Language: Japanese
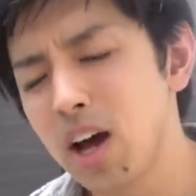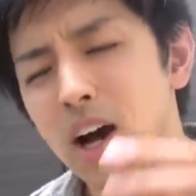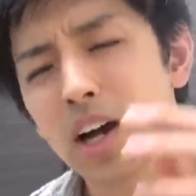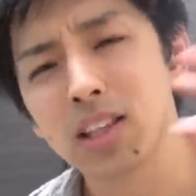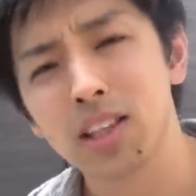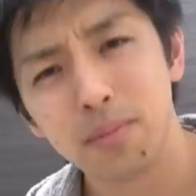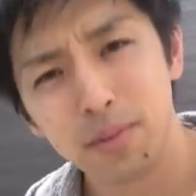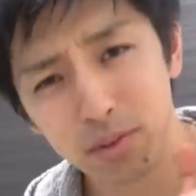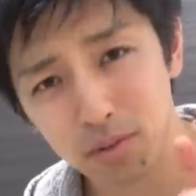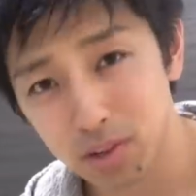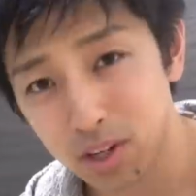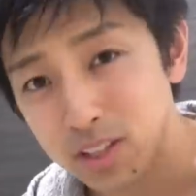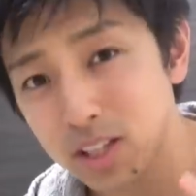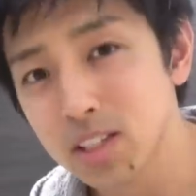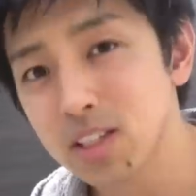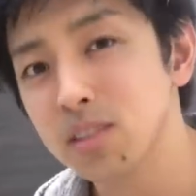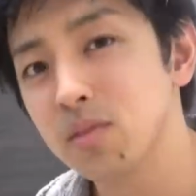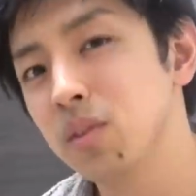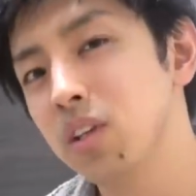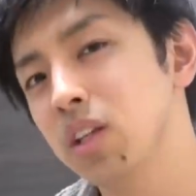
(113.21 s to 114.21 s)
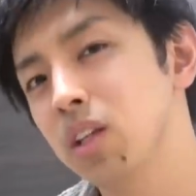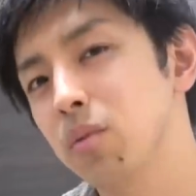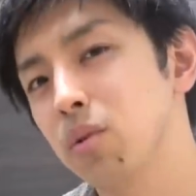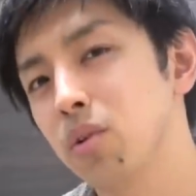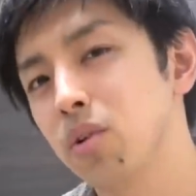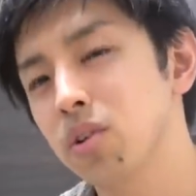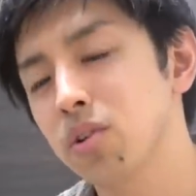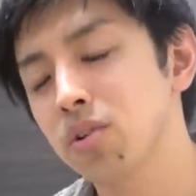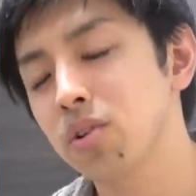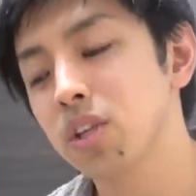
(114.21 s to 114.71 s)
頭の片隅で
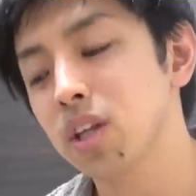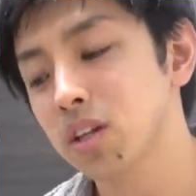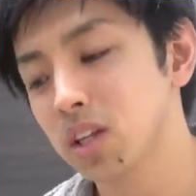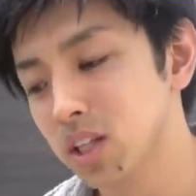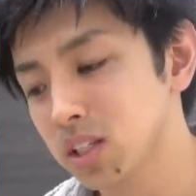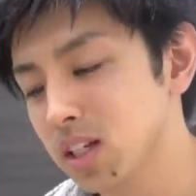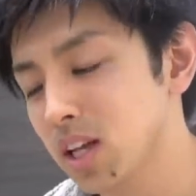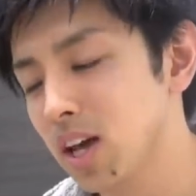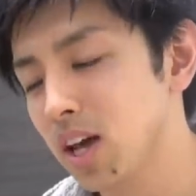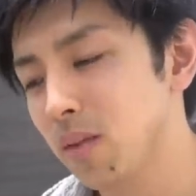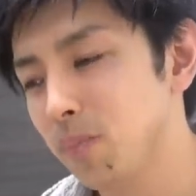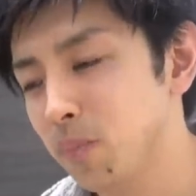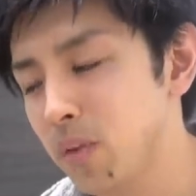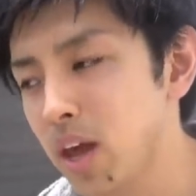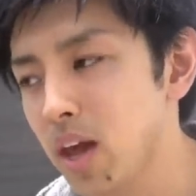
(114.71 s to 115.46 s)
も置いといてください。